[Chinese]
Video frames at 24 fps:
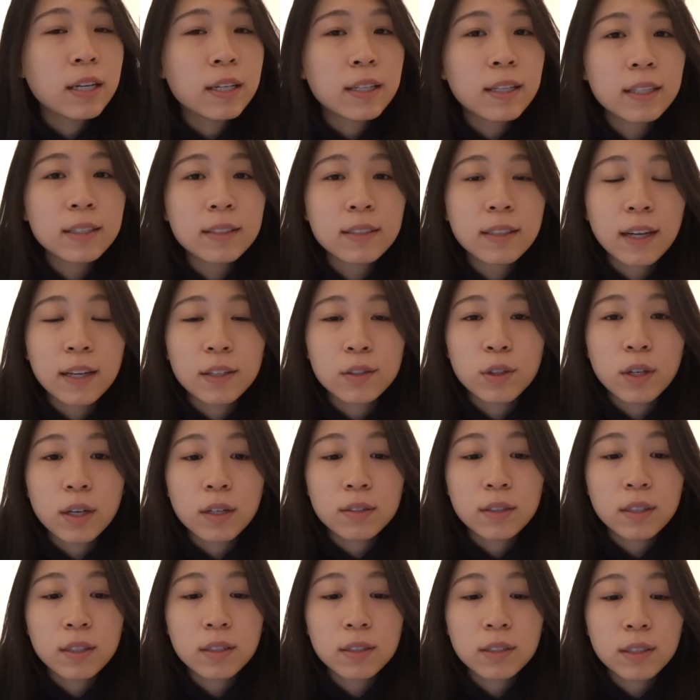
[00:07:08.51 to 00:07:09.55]
但是感觉好
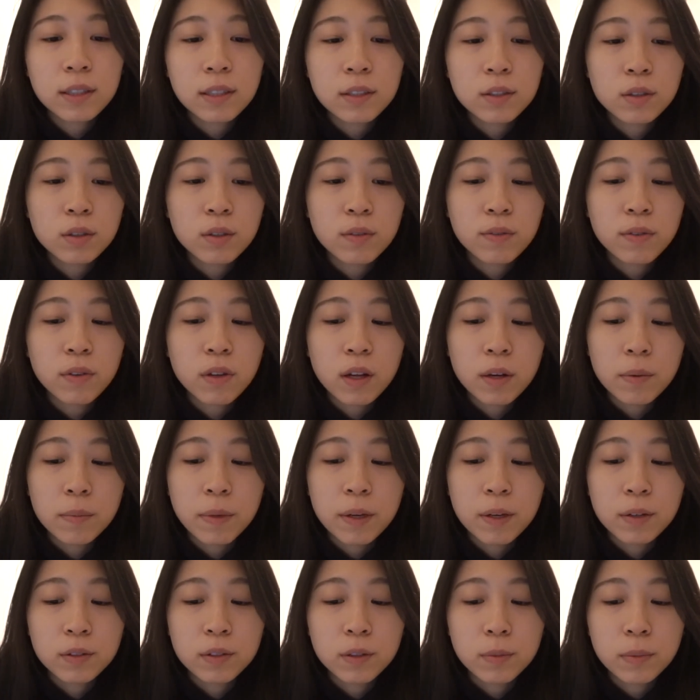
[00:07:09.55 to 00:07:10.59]
像这一周的 vlog
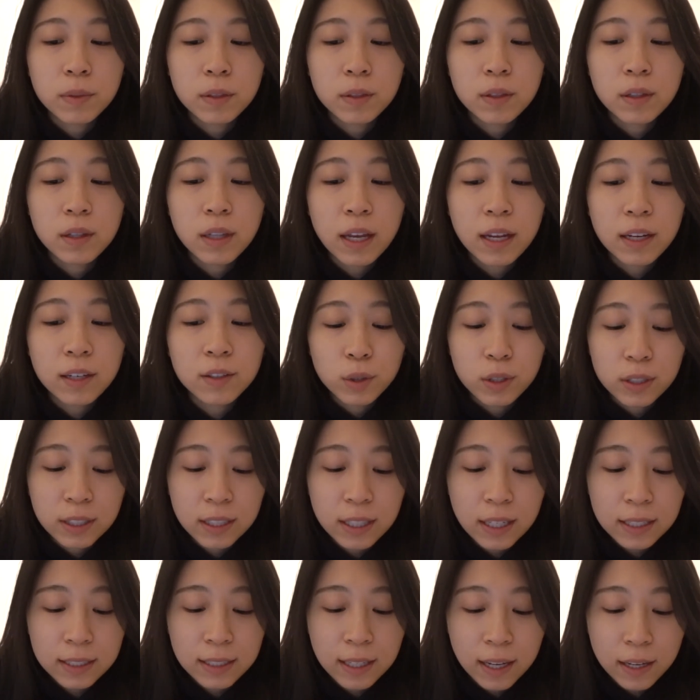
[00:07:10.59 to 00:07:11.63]
没有什么内容，现
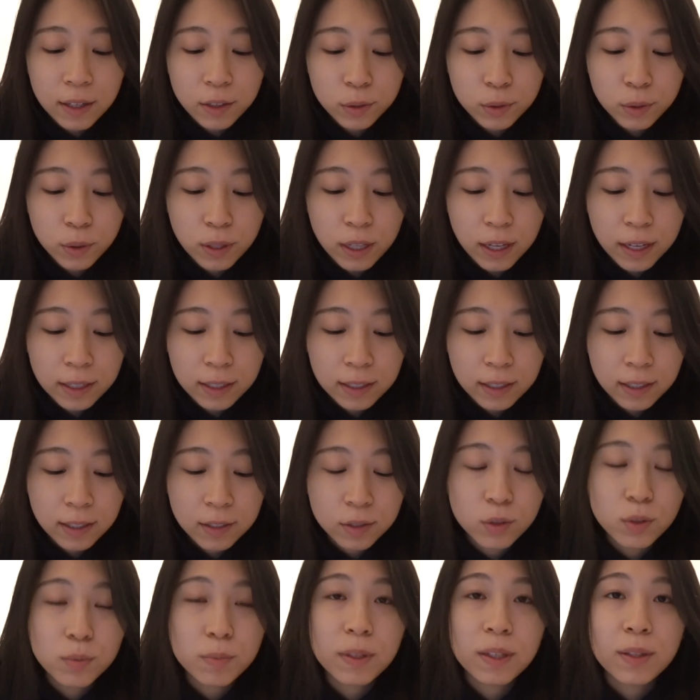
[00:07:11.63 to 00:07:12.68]
在想要说来可以
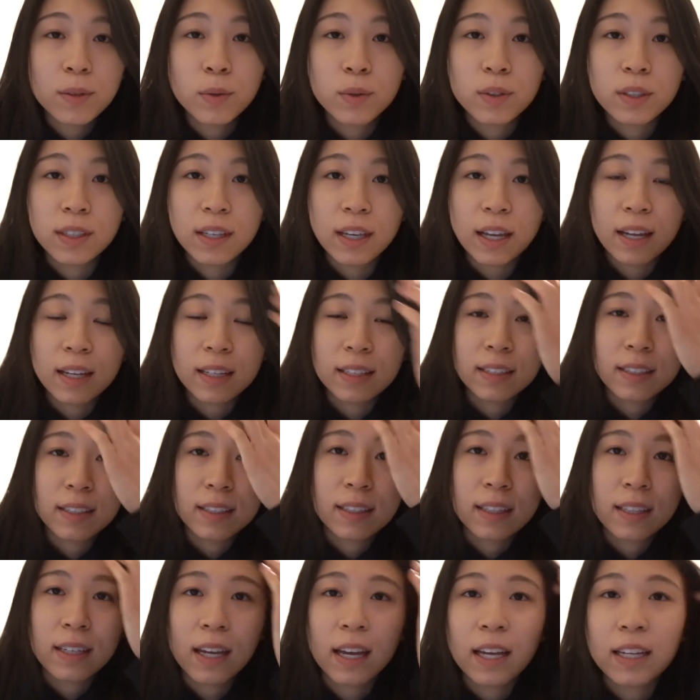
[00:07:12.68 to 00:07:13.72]
顺便录一下
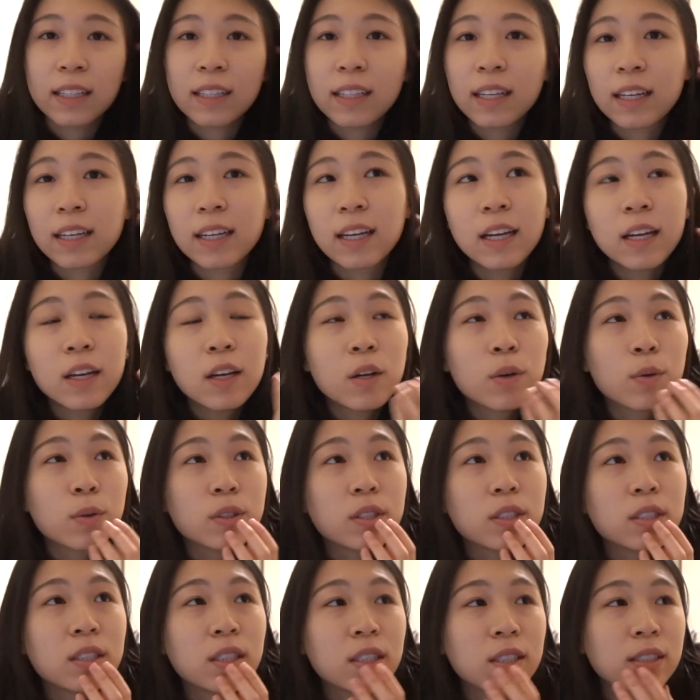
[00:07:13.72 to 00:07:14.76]
一个 ending。我
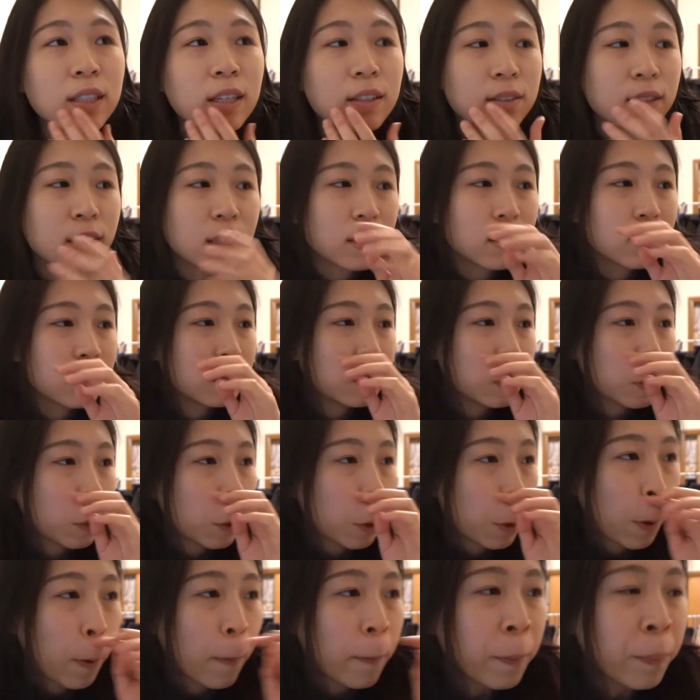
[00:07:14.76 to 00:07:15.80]
今天早上就。